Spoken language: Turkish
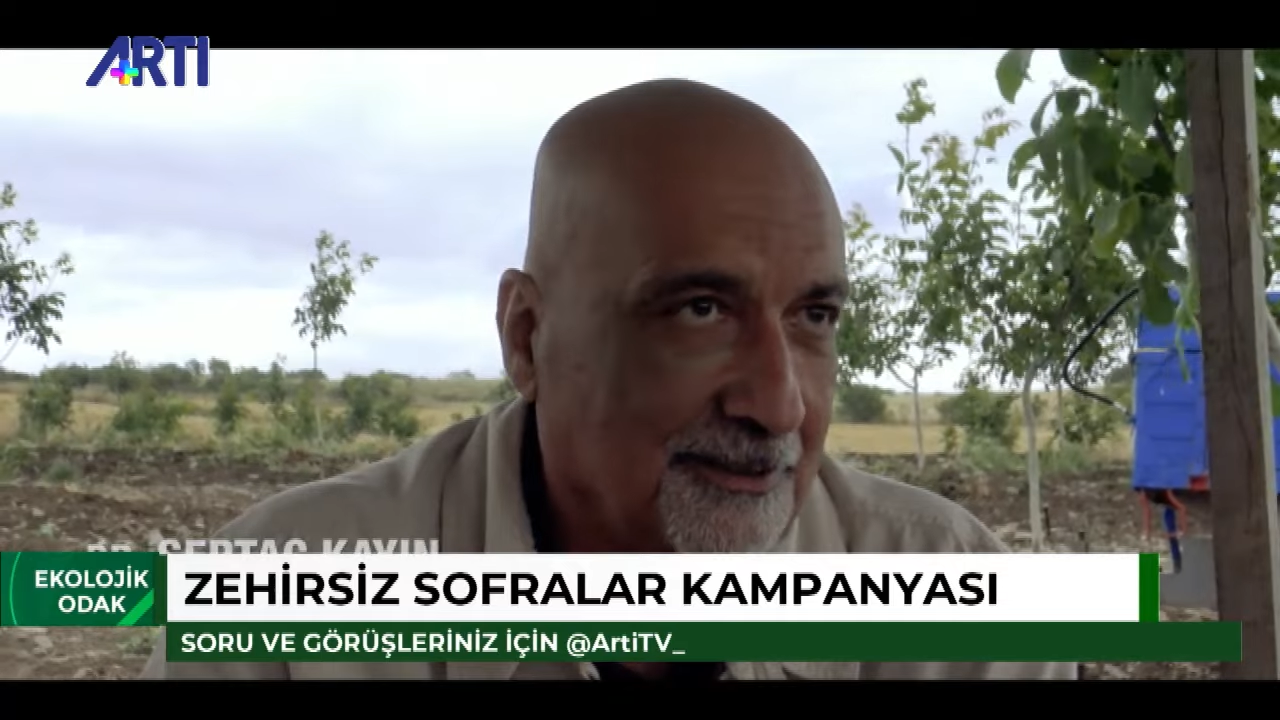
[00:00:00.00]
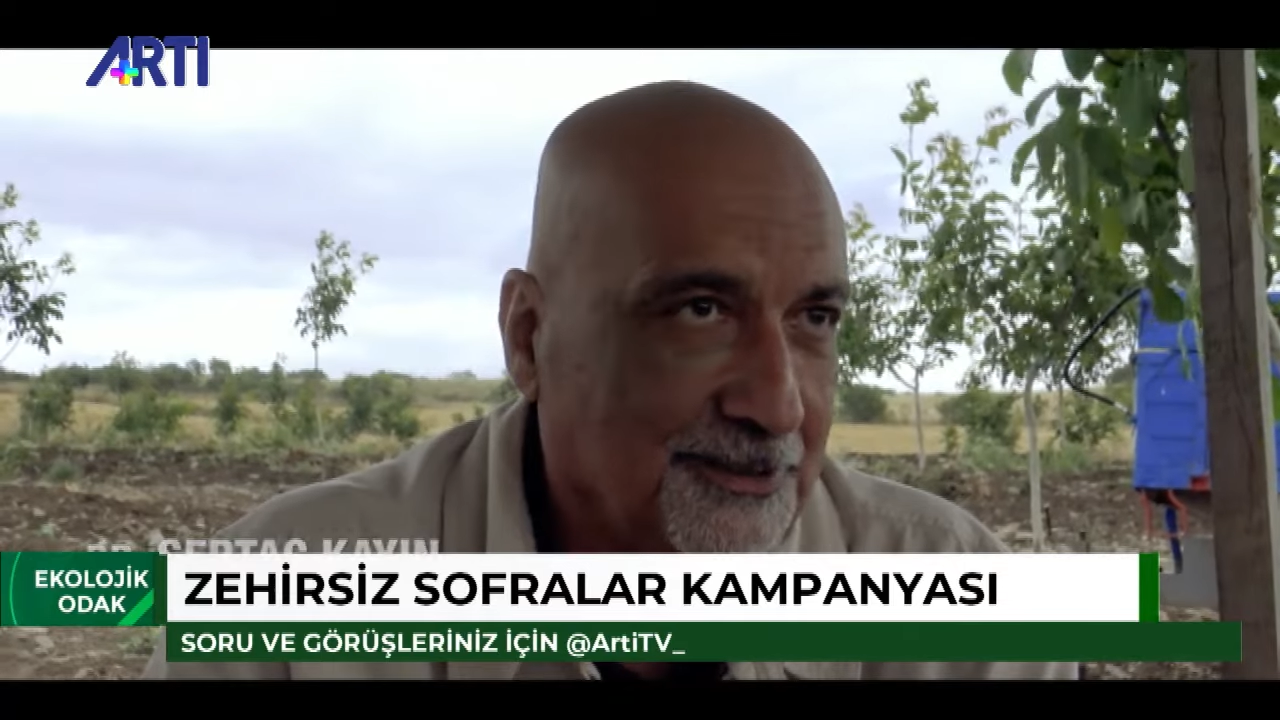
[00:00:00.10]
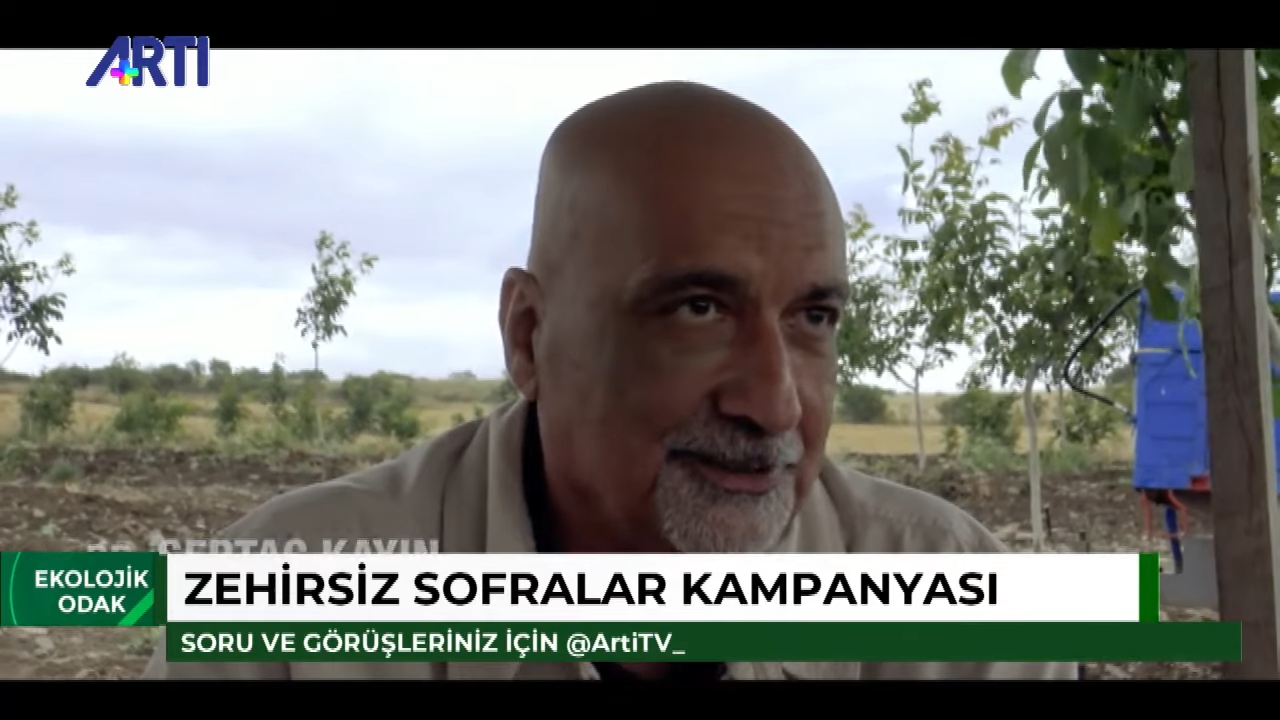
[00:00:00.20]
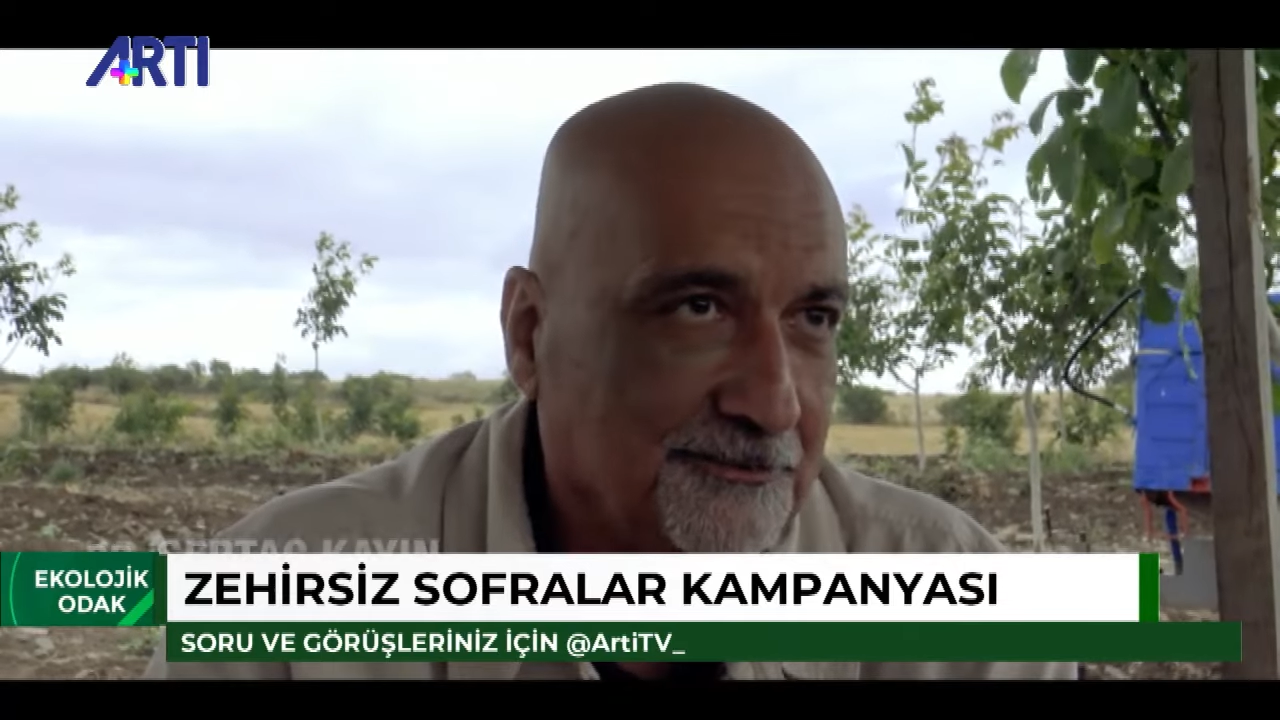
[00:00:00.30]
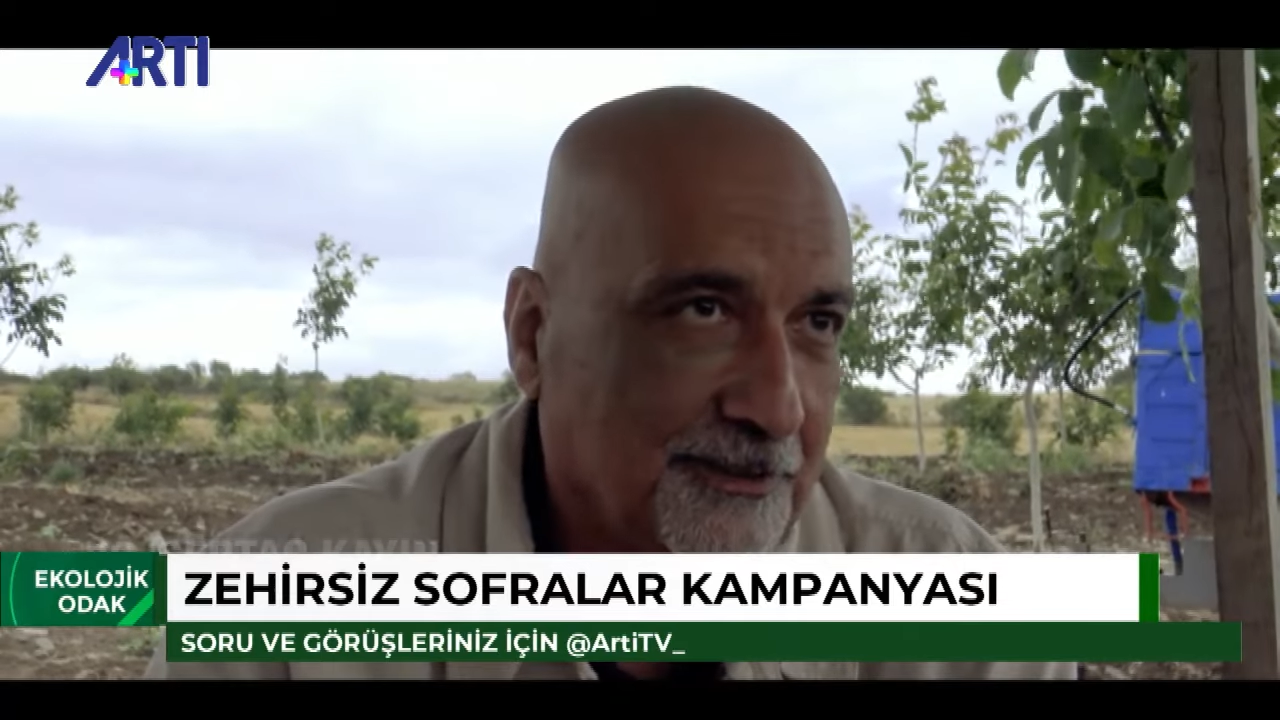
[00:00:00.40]

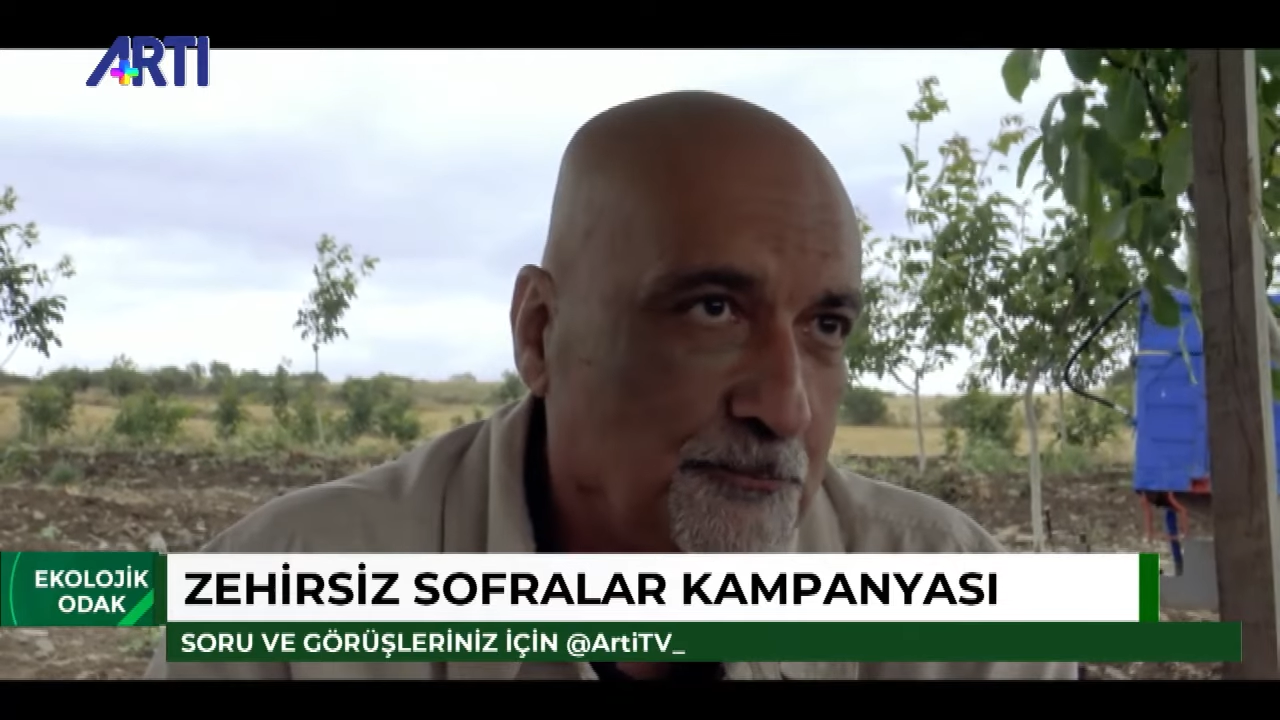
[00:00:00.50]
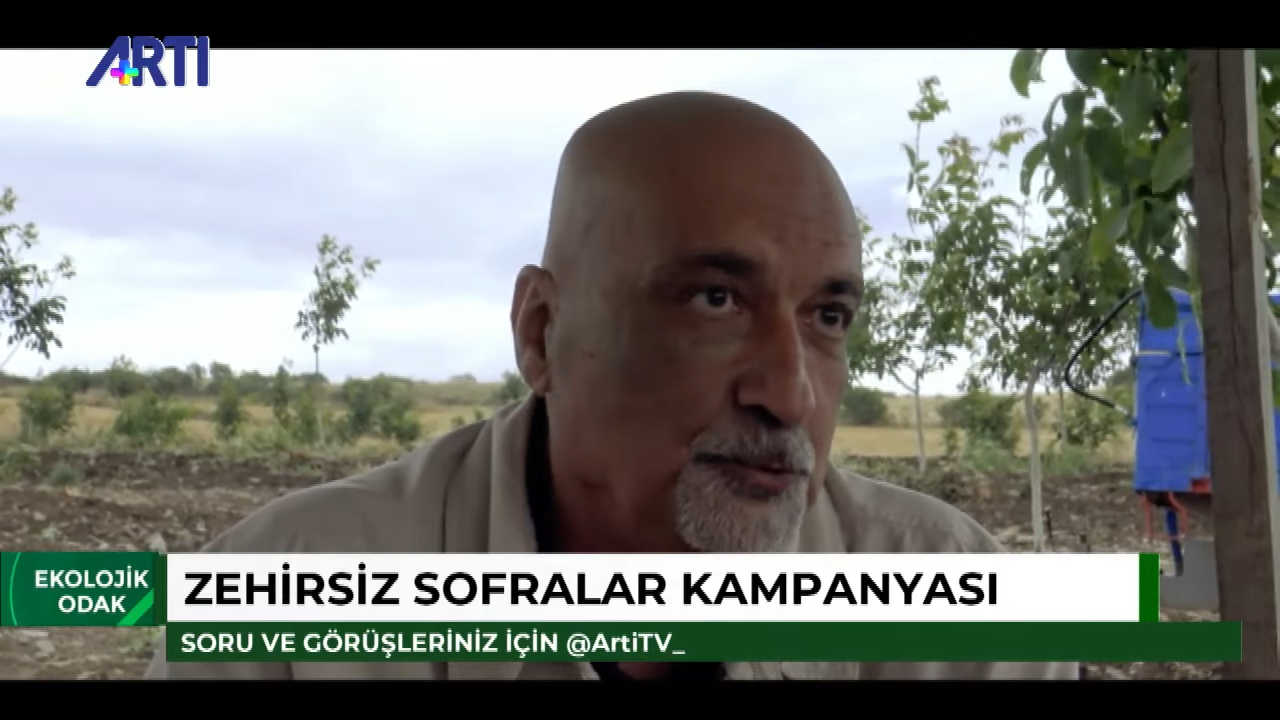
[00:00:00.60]
patlaması